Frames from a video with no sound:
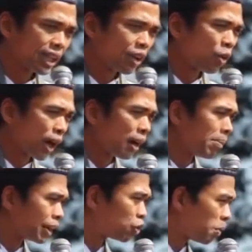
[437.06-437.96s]
Tahu
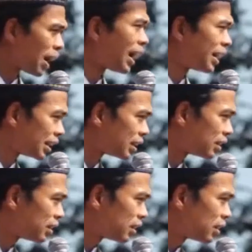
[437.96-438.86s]
Al-Batu Bahari?
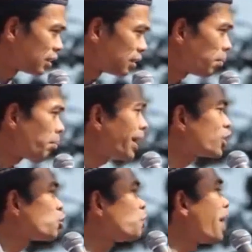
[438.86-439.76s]

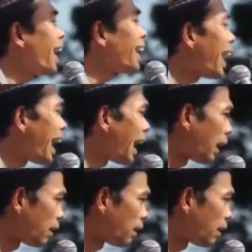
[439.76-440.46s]
Batu bara.